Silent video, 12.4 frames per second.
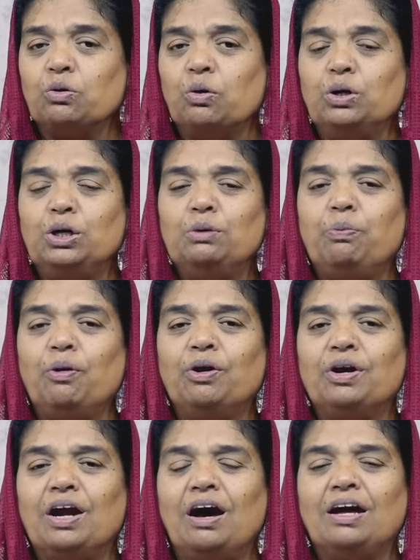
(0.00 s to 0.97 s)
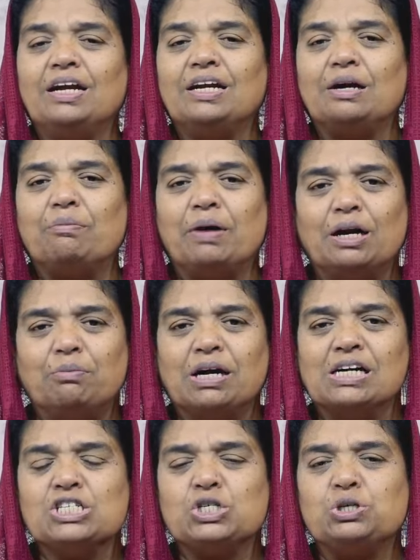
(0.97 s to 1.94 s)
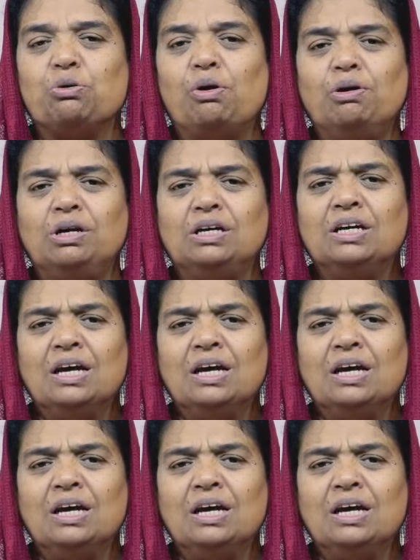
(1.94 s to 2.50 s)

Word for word: கொண்டு போகிறார் என்ற மனமகிழ்ச்சியோடு